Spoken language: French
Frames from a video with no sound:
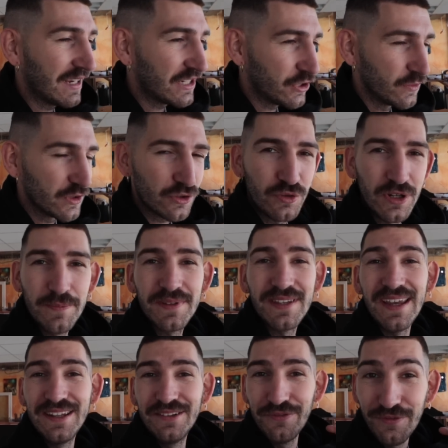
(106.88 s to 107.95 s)

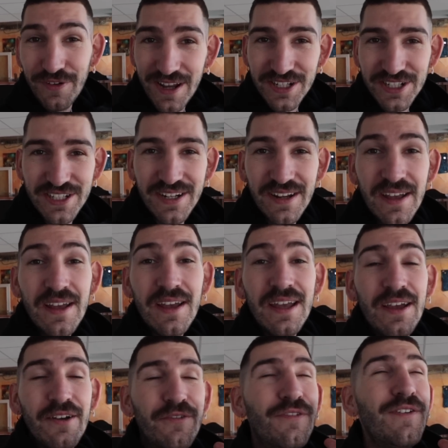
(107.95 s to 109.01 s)
ActionScript and Flash.
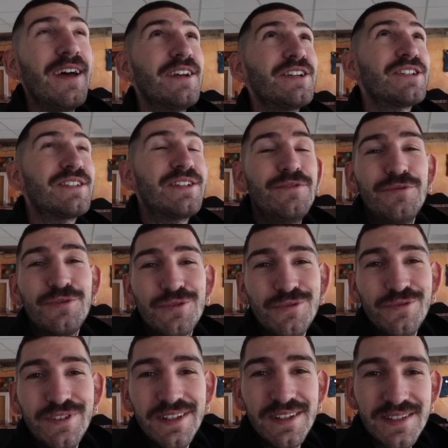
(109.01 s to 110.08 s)
Flash, si vous vous
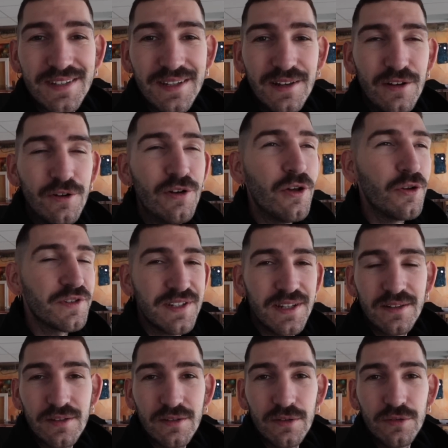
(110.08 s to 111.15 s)
souvenez, c'est
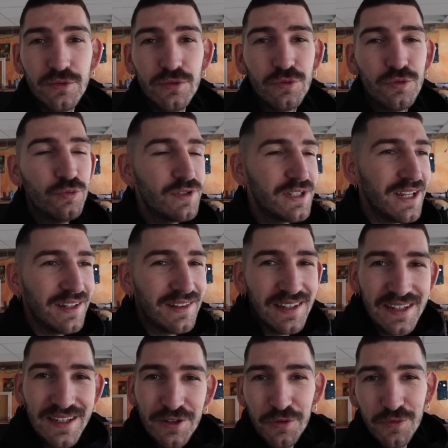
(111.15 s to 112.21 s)
l'ancêtre de tout ce qui a
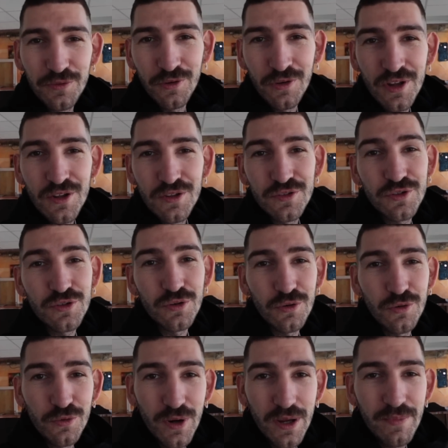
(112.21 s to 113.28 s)
été innovant sur
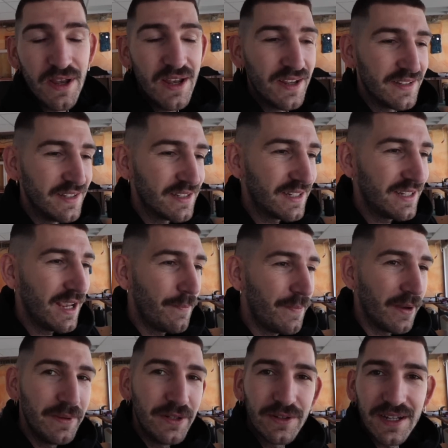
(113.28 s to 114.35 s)
le web. C'est ce qui a
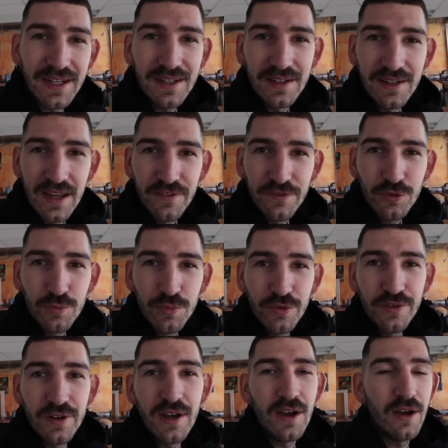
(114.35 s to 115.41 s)
permis de créer les
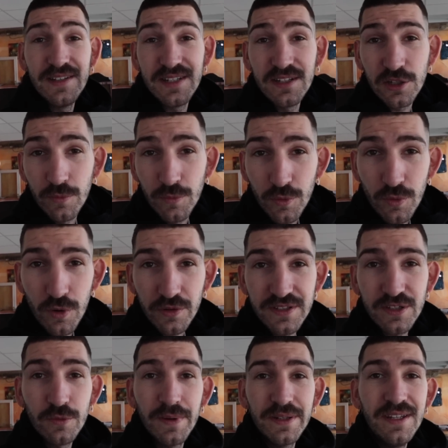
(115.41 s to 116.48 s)
FWA, les sites comme Awards
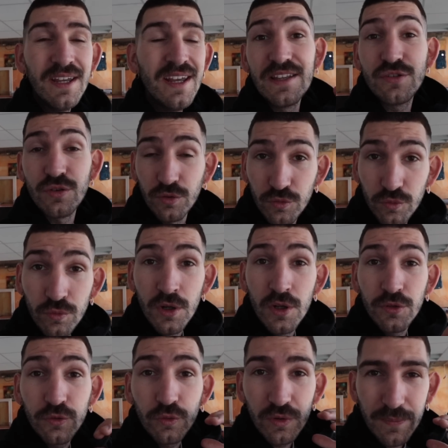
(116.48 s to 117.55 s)
et compagnie, et surtout
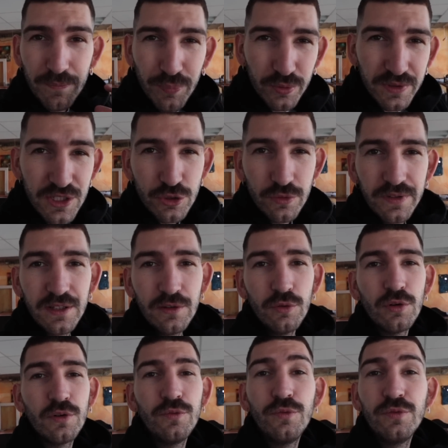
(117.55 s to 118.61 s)
tous les petits jeux
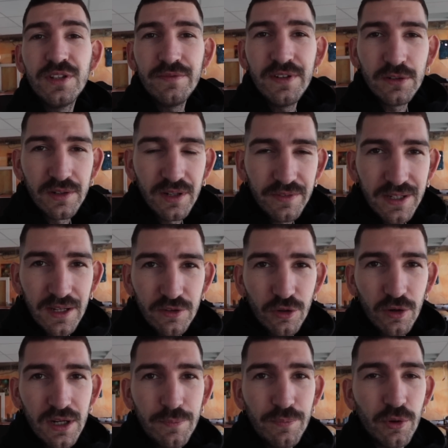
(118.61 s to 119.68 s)
vidéo que vous aviez dans le
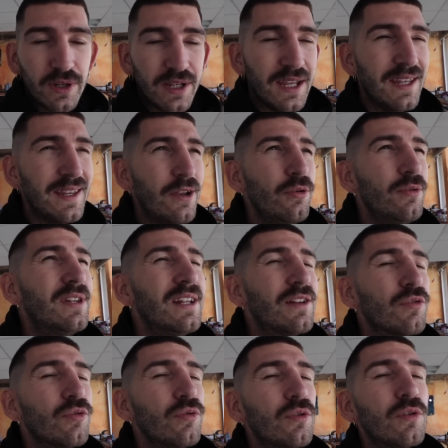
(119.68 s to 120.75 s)
navigateur à l'époque. Et il y a eu des
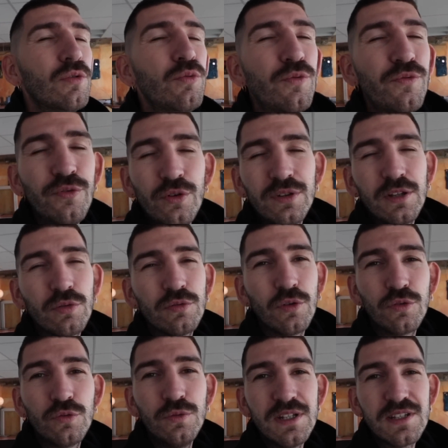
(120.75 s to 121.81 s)
trucs loufoques, des trucs
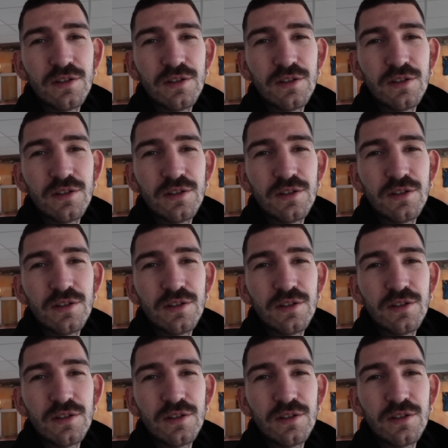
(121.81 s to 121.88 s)
dans tous les